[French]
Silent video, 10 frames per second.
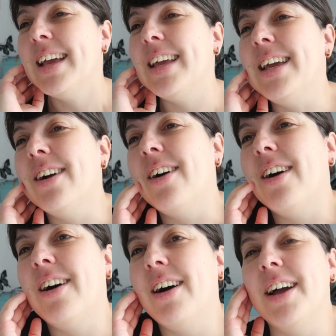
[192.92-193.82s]
Et,
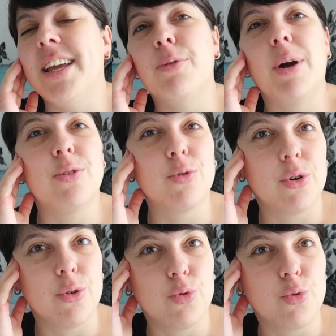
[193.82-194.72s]
euh, et, ouais,
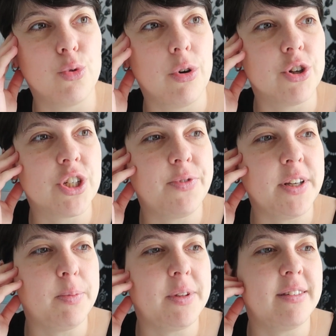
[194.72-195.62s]
donc euh, du coup, euh, j'ai
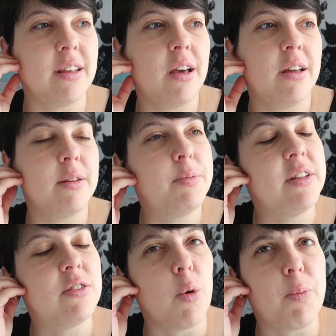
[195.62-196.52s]
fait des petites, des
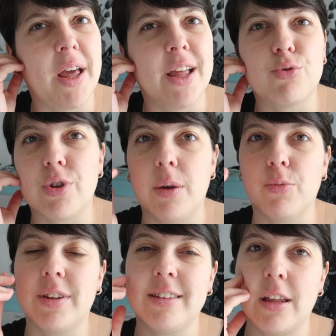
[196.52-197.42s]
petites emplettes. Je
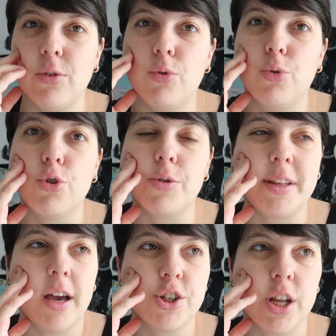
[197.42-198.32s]
montré ça dans le hall. Je
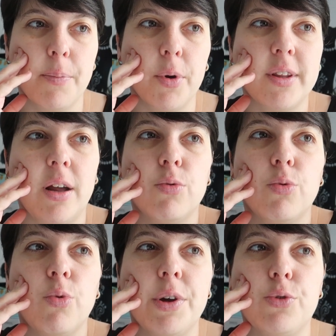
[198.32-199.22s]
t'ai racheté un
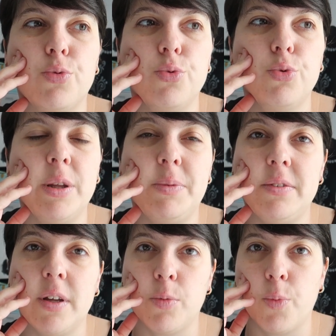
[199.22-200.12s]
pantalon et tout, des
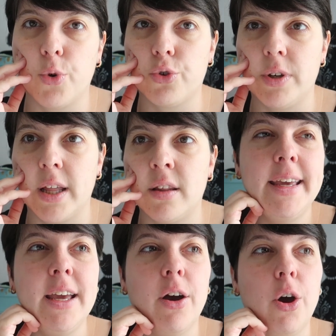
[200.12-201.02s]
petits vêtements pour Juliette.
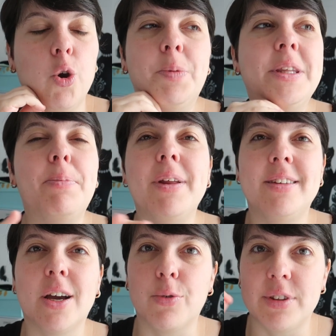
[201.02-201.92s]
Et le petit
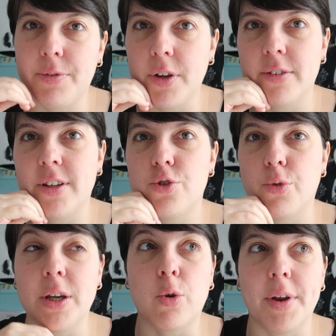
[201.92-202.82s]
plaisir qu'on s'est fait dans cette
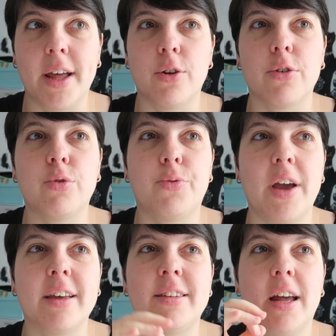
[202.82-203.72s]
journée, qu'on adore se
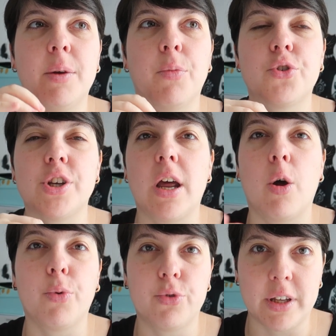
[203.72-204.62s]
faire, c'est aller manger.
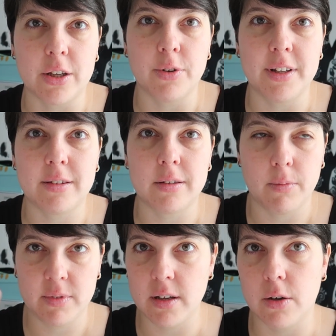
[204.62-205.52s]
Alors pour ceux qui
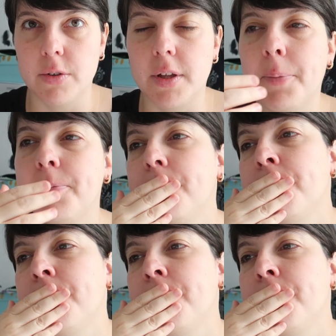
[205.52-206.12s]
connaissent Saint-Quentin,